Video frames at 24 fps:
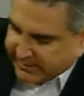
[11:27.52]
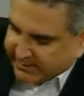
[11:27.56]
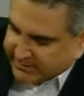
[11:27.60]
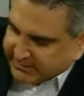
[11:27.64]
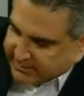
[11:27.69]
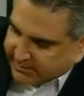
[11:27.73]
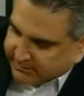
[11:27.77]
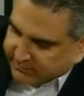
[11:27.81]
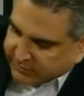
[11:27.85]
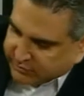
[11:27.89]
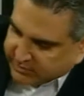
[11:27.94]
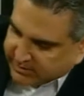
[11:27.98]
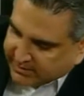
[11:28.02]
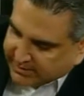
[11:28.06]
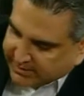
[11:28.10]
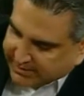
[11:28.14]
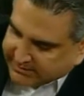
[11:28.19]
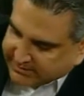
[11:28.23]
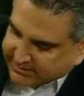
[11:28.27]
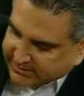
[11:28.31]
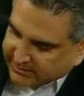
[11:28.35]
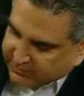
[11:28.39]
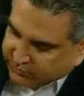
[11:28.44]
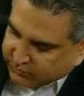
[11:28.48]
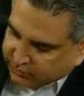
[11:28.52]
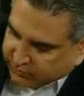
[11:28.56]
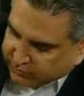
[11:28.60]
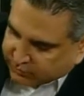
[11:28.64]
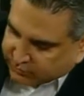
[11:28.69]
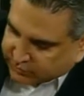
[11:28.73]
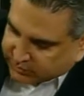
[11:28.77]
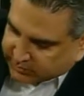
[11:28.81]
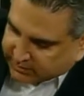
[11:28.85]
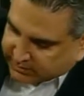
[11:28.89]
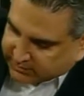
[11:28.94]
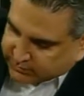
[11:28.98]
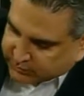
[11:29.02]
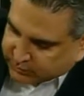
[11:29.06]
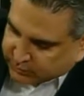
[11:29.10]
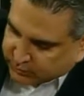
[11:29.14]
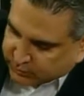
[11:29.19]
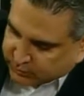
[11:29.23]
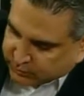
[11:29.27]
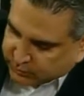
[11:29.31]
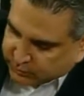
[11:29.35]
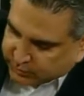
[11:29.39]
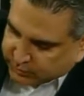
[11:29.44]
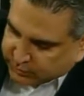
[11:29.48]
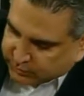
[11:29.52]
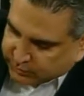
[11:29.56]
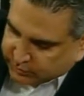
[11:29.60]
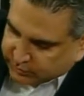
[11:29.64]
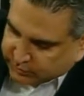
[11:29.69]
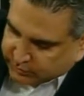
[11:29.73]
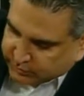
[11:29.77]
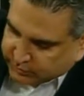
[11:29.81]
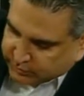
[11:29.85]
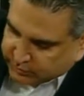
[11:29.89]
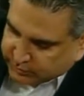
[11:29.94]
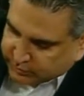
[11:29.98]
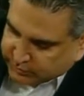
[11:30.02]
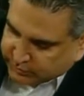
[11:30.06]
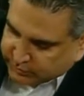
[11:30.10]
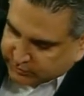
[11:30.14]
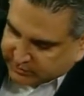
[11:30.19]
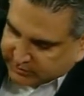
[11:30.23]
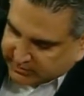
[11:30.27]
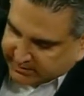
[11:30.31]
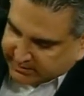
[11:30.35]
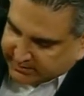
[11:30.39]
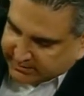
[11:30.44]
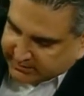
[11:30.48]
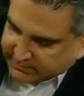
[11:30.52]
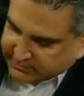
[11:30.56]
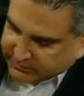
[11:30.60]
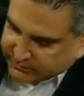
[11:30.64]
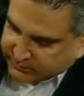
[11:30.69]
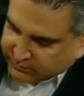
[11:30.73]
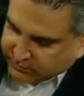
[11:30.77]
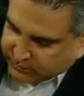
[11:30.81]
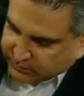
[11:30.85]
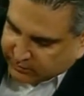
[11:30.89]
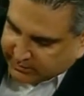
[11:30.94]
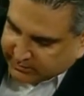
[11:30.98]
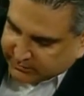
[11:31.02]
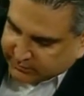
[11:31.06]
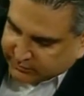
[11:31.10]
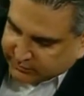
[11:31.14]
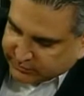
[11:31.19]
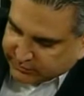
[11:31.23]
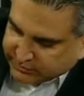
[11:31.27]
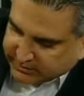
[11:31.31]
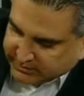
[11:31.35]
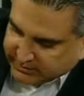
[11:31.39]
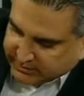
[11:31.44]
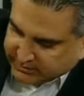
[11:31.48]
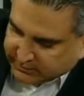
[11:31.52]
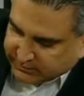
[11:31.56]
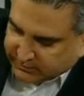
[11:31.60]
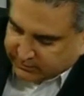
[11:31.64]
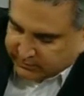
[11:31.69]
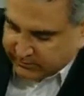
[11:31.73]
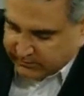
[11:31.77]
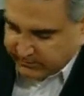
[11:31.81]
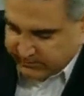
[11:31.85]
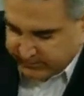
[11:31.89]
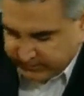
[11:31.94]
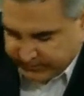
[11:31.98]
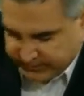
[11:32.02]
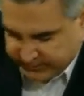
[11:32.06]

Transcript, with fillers: Echamos acá cinco gotas. Uno, dos, tres, cuatro, cinco.